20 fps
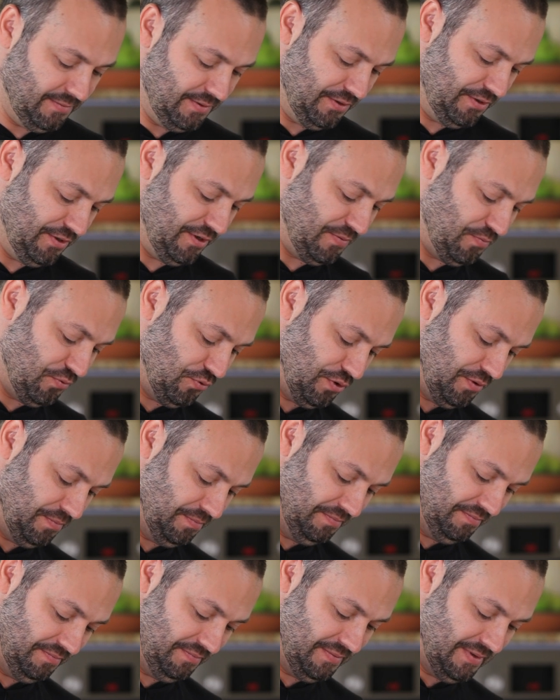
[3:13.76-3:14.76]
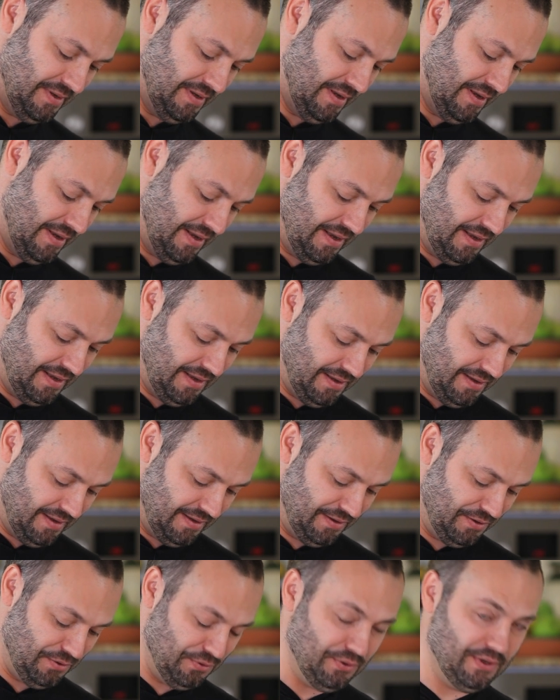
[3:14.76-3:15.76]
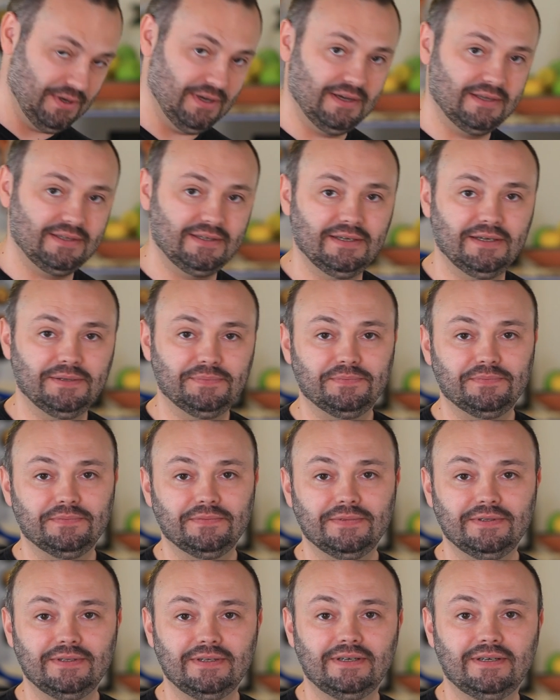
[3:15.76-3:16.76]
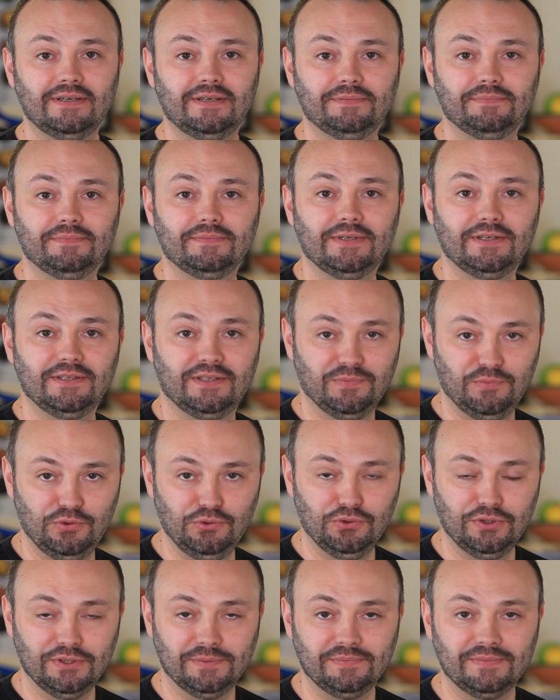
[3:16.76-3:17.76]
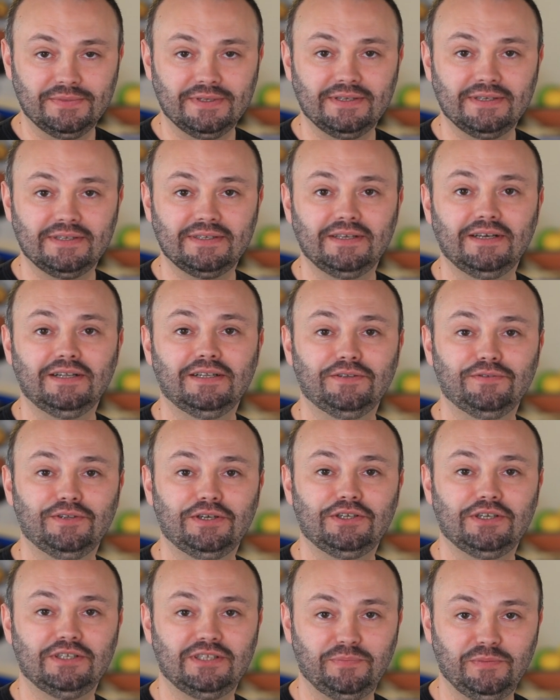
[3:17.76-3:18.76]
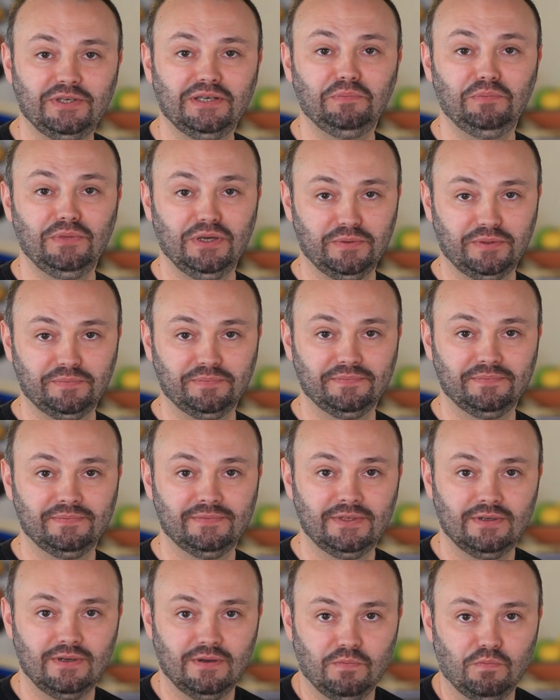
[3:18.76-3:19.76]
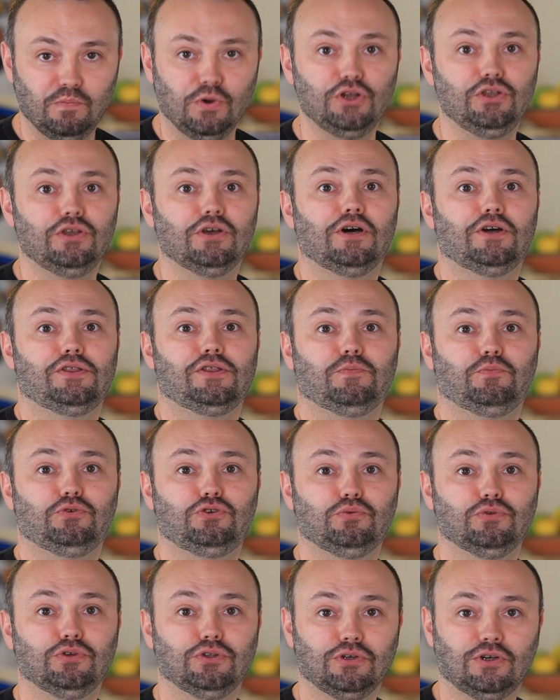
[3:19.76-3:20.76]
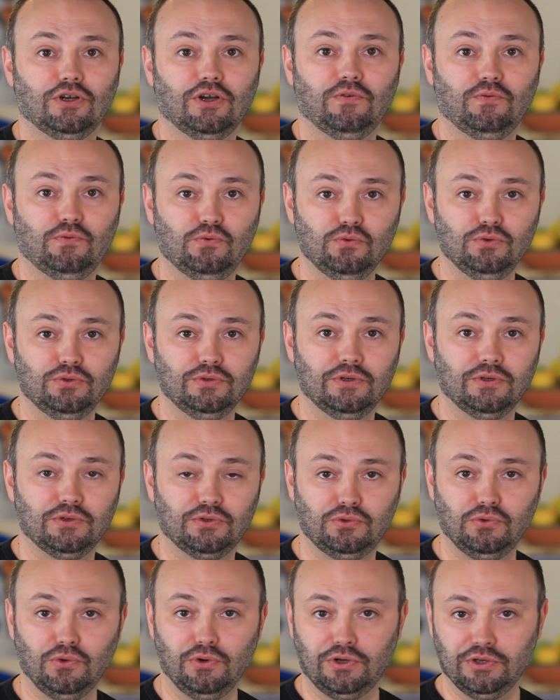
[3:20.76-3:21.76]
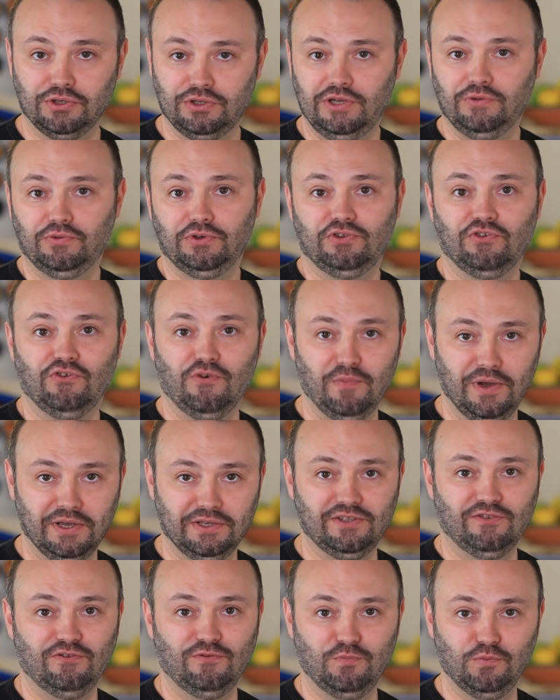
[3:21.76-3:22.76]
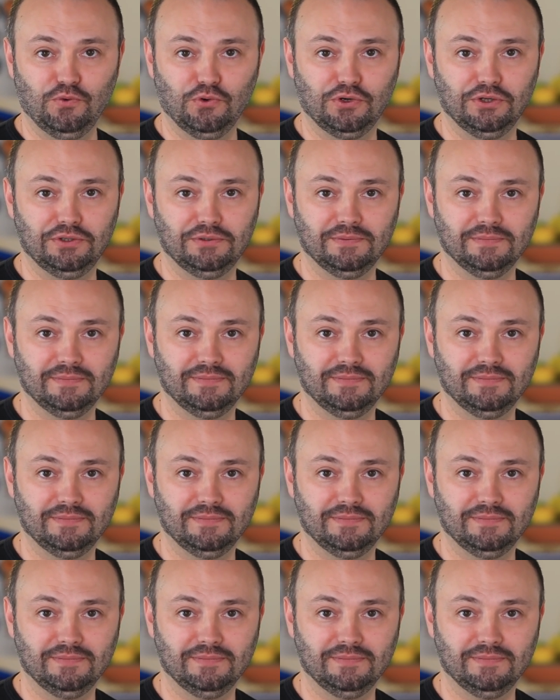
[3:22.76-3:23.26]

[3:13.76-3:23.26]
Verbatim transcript: С тех пор ее реакция на это блюдо стала в нашей семье мемом. Понятно, почему она такая вкусная, столько сливочного масла вбухать.